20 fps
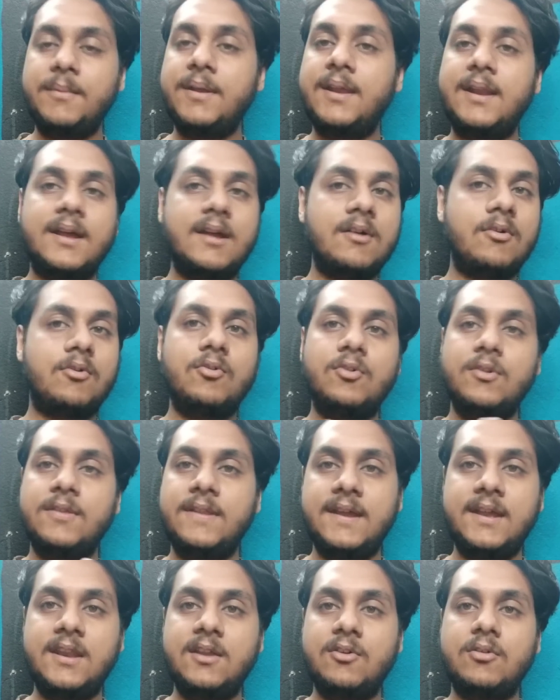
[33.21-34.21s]
আমি এর আগে কখনো
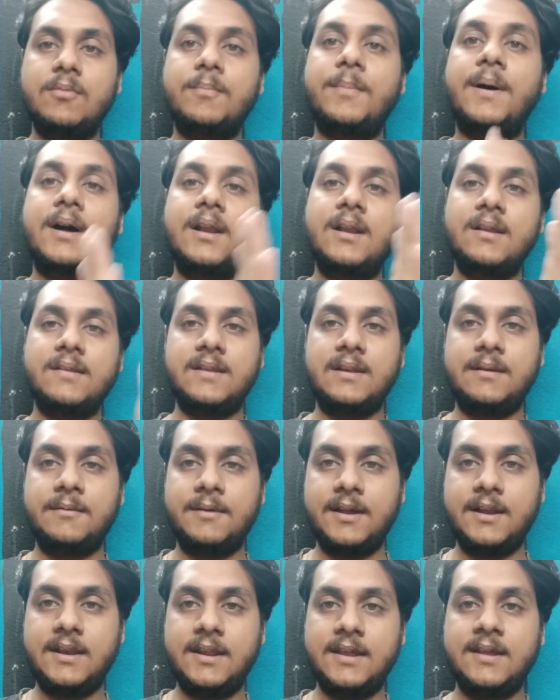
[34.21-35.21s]
দেখিনি কোনো বাংলা
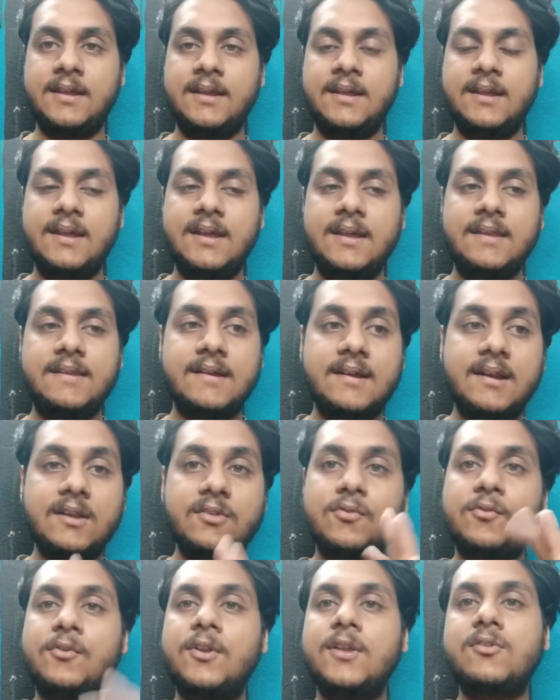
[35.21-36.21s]
সিনেমাকে নিয়ে যেখানে
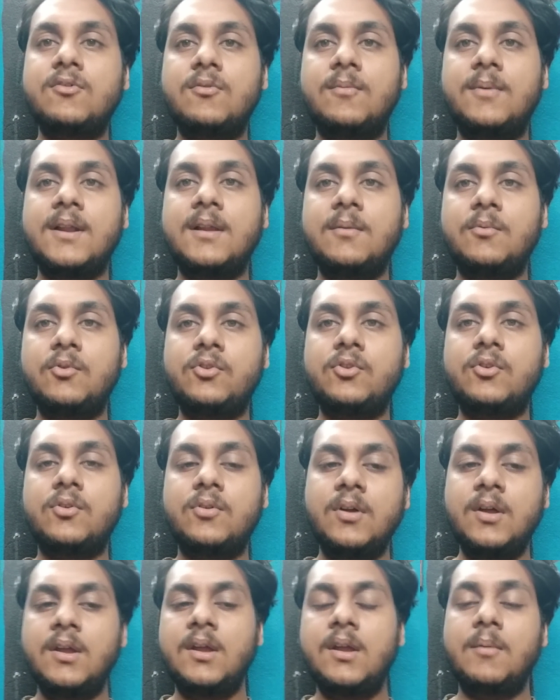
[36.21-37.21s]
সুরেজ কুমারের মতো
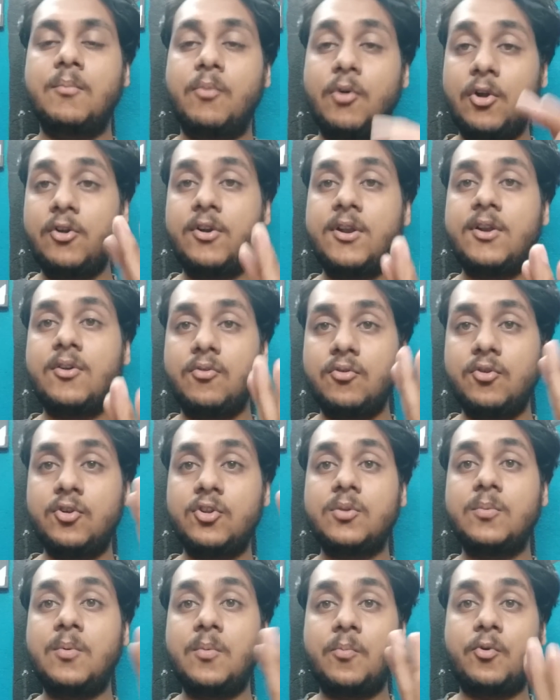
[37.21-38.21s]
বলিউডের
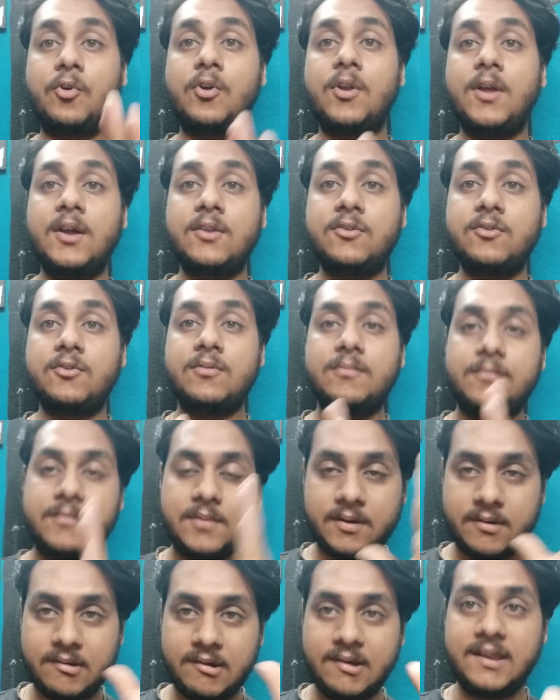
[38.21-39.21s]
অন্যতম বড় একজন
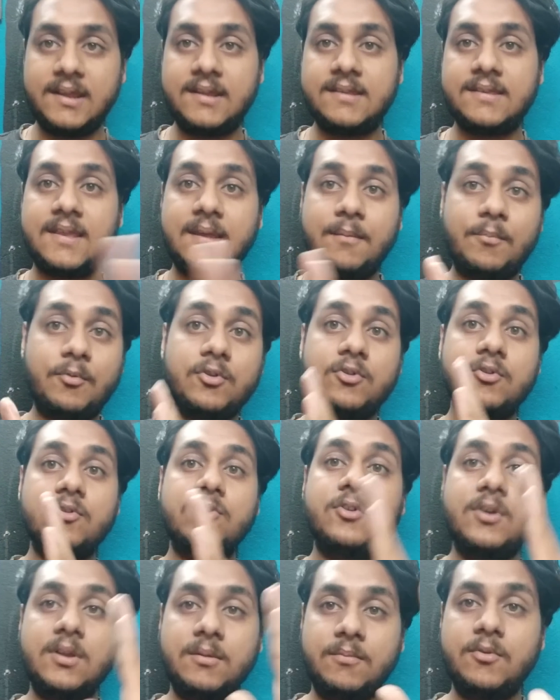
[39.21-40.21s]
ক্রিটিক সে পর্যন্ত
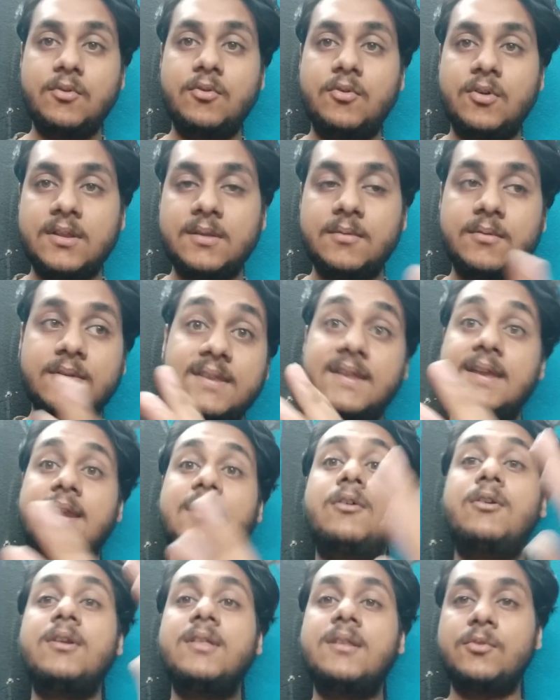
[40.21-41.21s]
রিভিউ করেছে এবং সেটাও
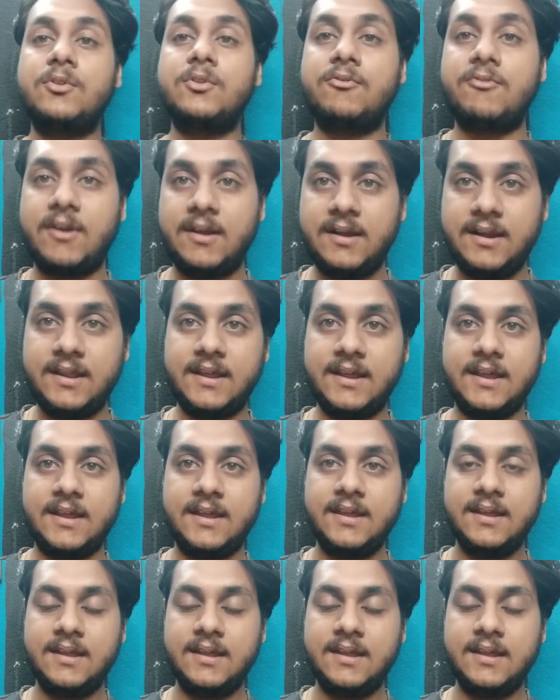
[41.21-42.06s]
রীতিমতো ট্রেন্ডিং এ